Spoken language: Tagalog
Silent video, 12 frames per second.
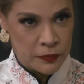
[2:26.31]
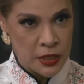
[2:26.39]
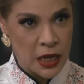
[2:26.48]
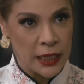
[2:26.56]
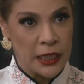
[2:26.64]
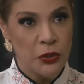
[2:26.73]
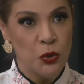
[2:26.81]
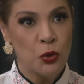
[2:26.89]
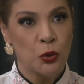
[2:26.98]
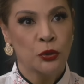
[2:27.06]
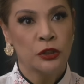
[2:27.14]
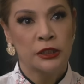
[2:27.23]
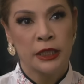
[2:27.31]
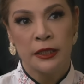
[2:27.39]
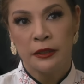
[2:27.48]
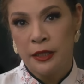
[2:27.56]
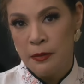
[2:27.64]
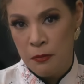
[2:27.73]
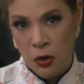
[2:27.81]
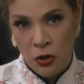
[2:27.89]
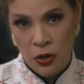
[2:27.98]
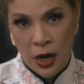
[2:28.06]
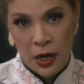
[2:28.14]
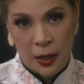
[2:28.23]
na kinukonsinti
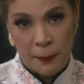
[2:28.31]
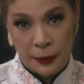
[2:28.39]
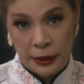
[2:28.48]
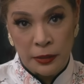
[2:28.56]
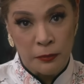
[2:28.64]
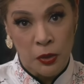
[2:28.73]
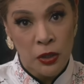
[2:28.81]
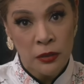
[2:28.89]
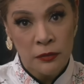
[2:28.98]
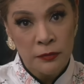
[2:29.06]
mo ang kapatid mo?